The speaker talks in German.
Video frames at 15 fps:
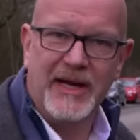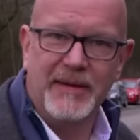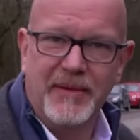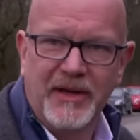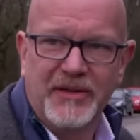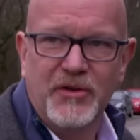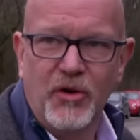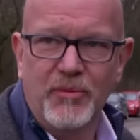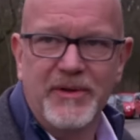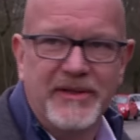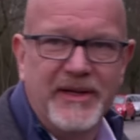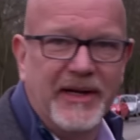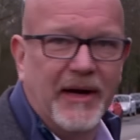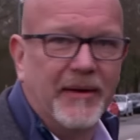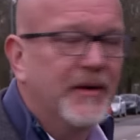er macht krumme
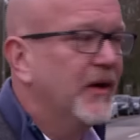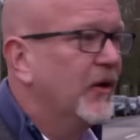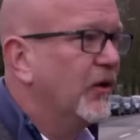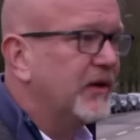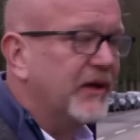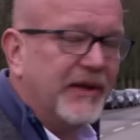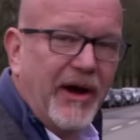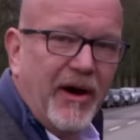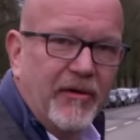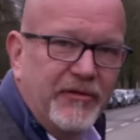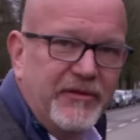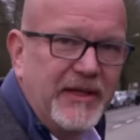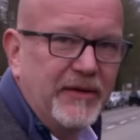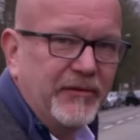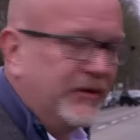Dinger. Und genau auf
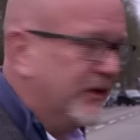die